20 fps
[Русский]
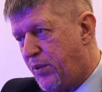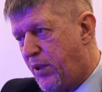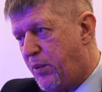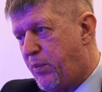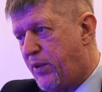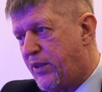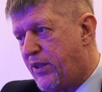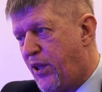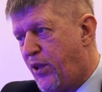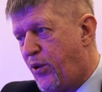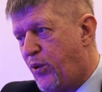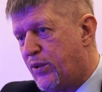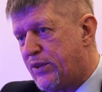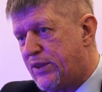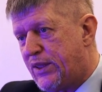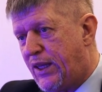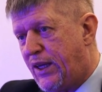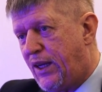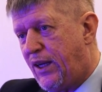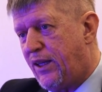
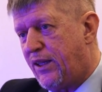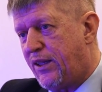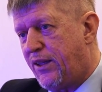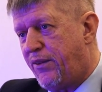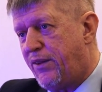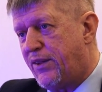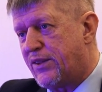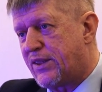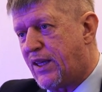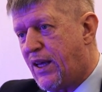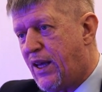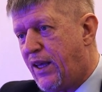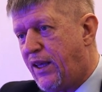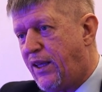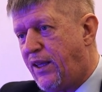преподается релятивистская